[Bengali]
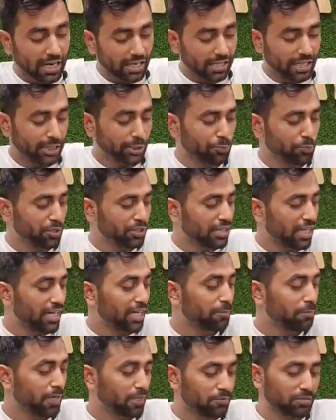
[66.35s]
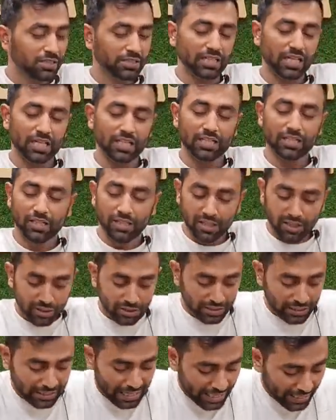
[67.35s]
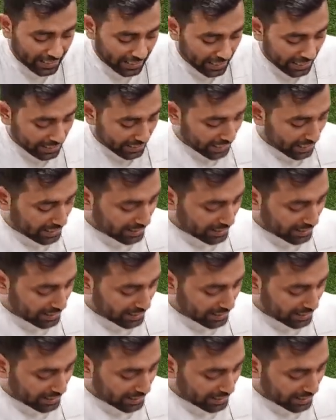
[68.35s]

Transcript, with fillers: কাশ্মীরি শালের বেলবেট শালের দেখেন এখানে